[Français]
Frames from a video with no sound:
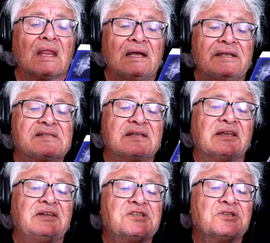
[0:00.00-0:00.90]
Il y a cet
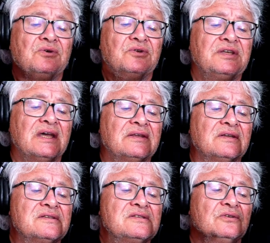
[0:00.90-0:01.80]
adage qu'au
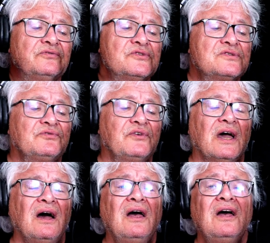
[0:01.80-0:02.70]
théâtre, si on veut se
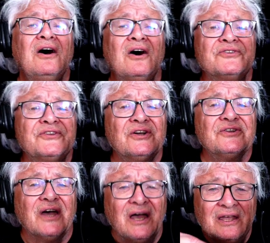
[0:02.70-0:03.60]
faire
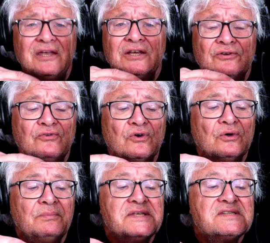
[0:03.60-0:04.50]
entendre, il faut
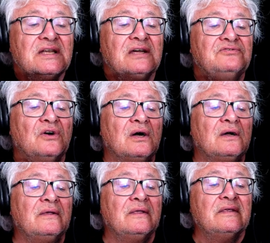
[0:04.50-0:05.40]
baisser la voix.
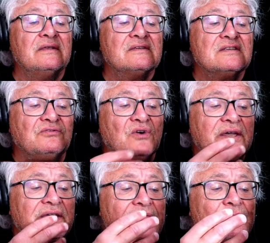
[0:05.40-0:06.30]
Sa voix
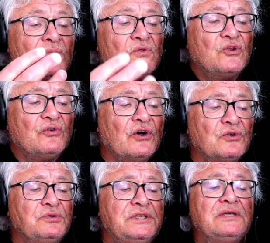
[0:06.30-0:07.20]
est devant
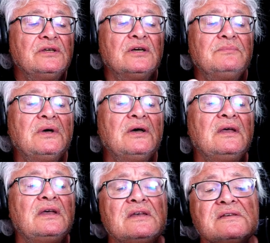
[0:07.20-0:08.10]
lui, comme
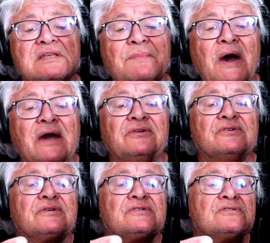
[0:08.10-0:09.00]
séparée
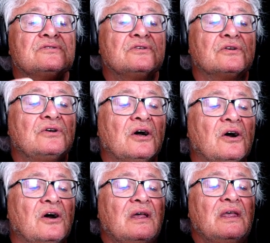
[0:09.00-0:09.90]
de ce
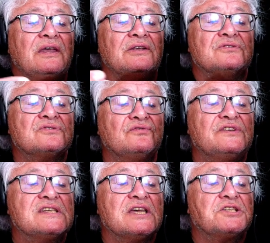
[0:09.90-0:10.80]
corps et de ce
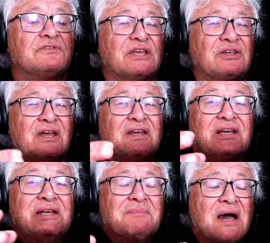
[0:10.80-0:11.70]
visage avec
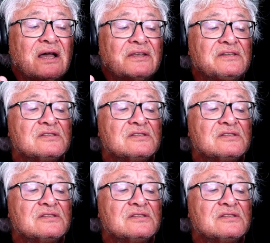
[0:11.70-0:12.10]
les mains qui